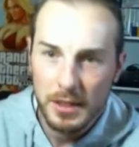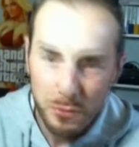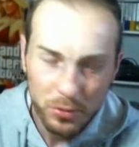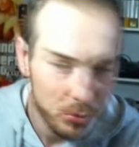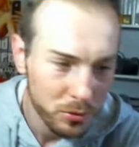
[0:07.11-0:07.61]
4,
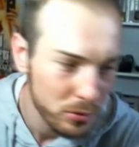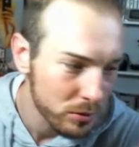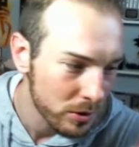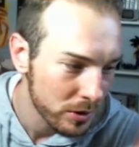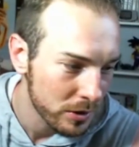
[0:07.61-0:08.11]
du
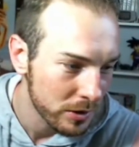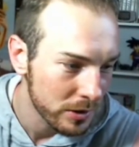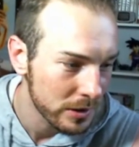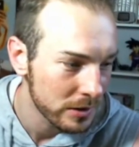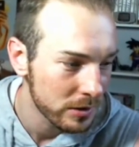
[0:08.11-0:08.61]
coup,
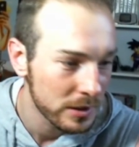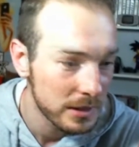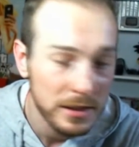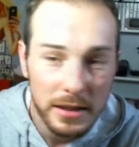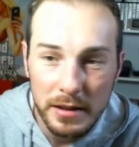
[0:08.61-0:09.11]
euh, sorti
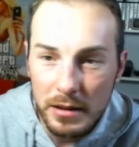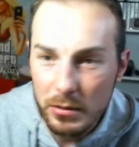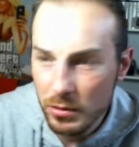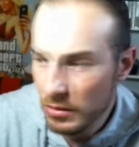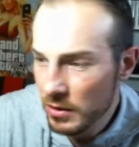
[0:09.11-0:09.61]
cette année.
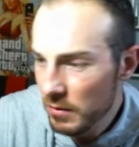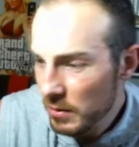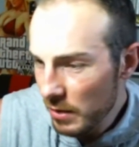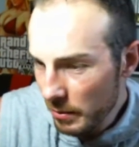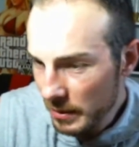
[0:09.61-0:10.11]
Donc euh, il y
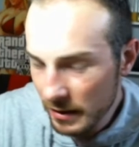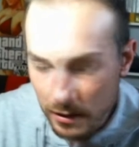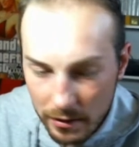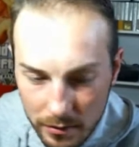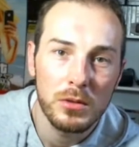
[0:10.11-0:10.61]
avait eu la
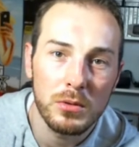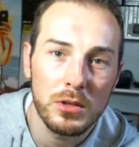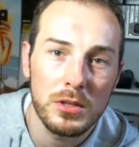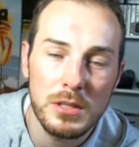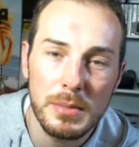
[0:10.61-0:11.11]
bêta. Donc
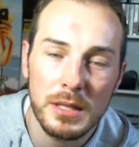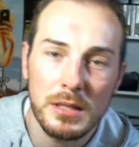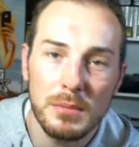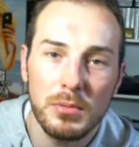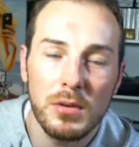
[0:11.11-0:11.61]
euh, c'est
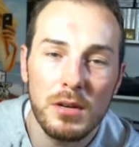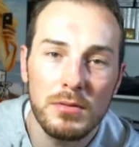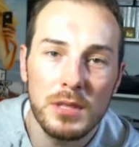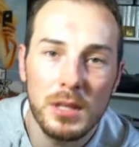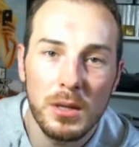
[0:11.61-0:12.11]
parti pour la
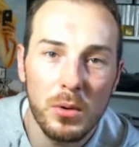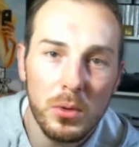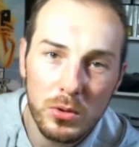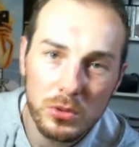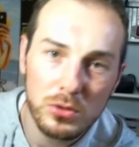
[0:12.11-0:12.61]

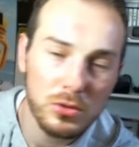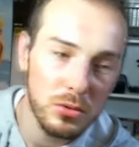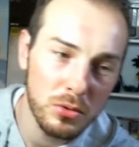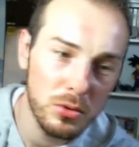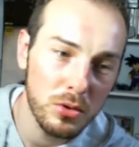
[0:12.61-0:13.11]
vidéo
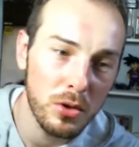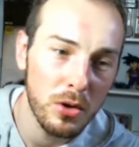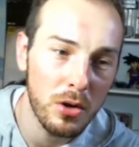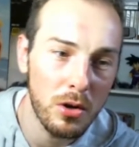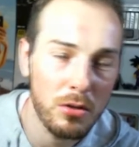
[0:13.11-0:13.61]
sur
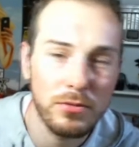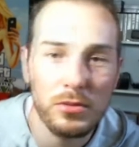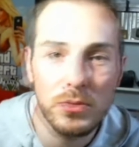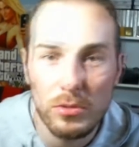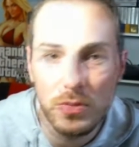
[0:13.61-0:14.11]

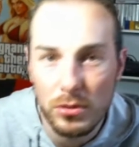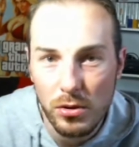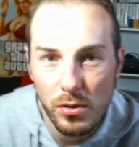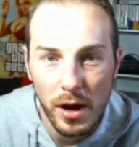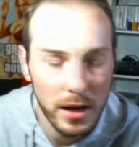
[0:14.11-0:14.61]
l'enfance de